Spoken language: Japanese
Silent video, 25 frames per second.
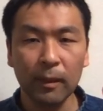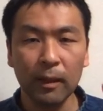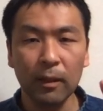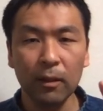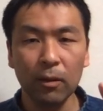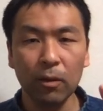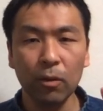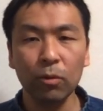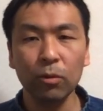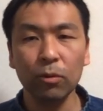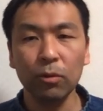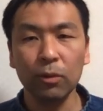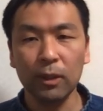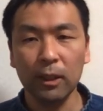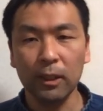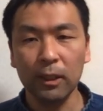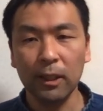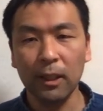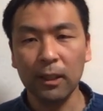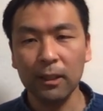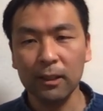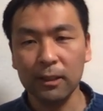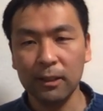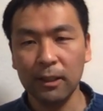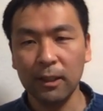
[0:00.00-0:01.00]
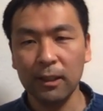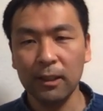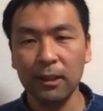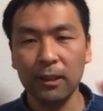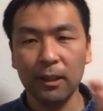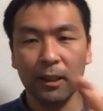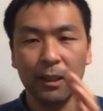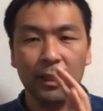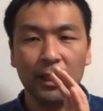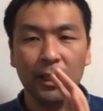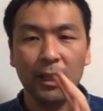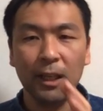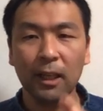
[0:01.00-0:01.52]
ということで短期的
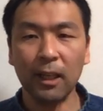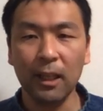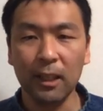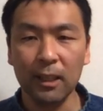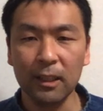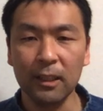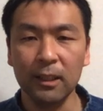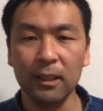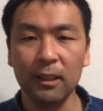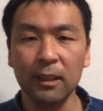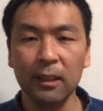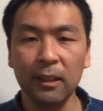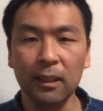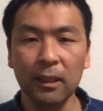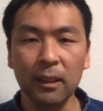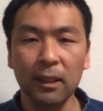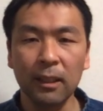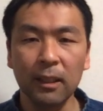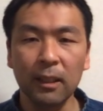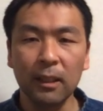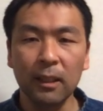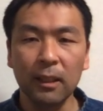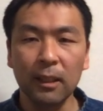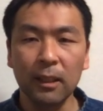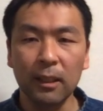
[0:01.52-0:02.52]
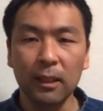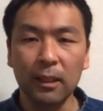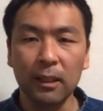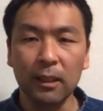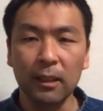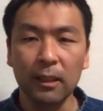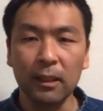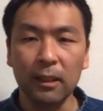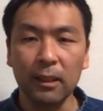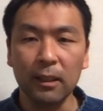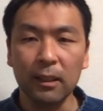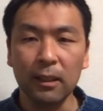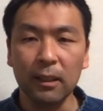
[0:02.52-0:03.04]
な値上がり、
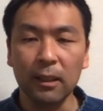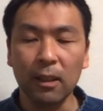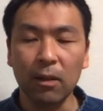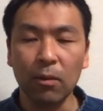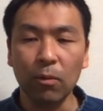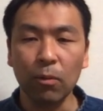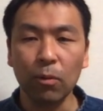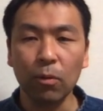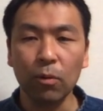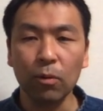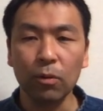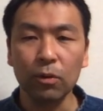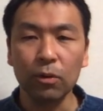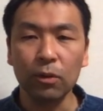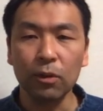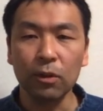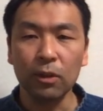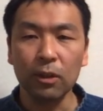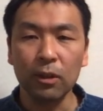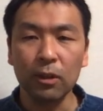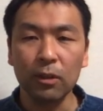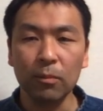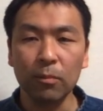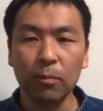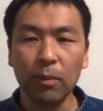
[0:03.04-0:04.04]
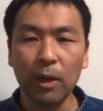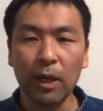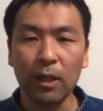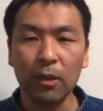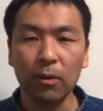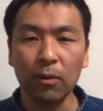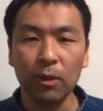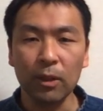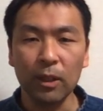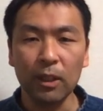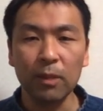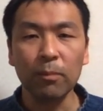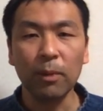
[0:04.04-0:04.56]
えー、が起こる前
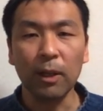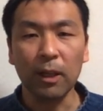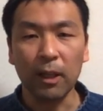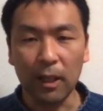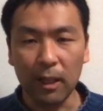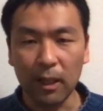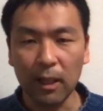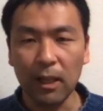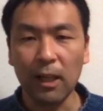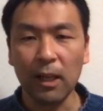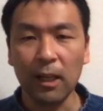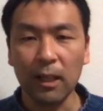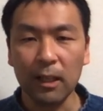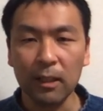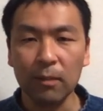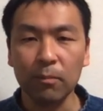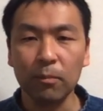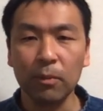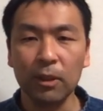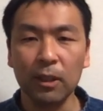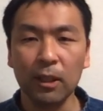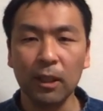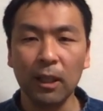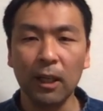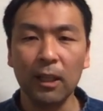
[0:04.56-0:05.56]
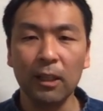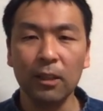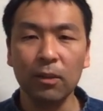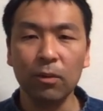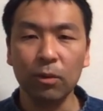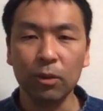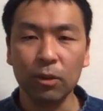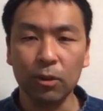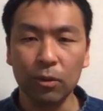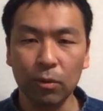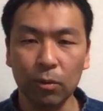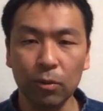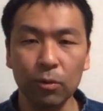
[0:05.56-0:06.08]
の今がやっぱり買い
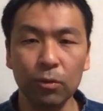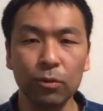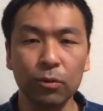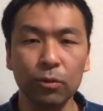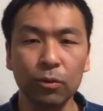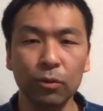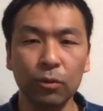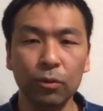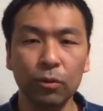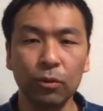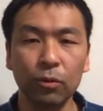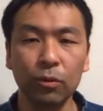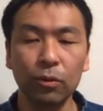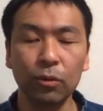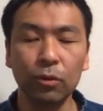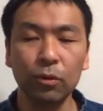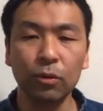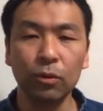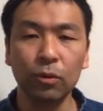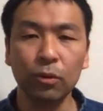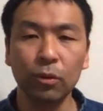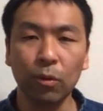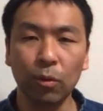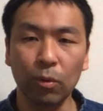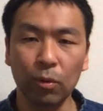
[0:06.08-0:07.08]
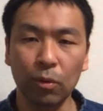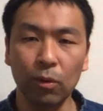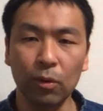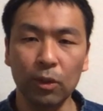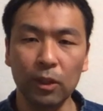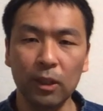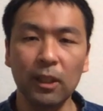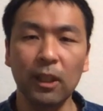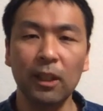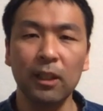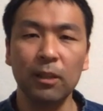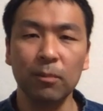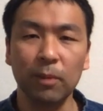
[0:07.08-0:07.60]
時ということ
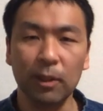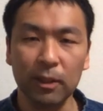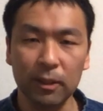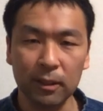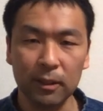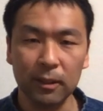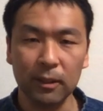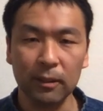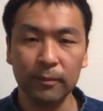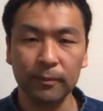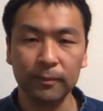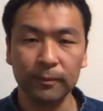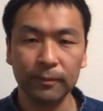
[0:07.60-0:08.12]
になります。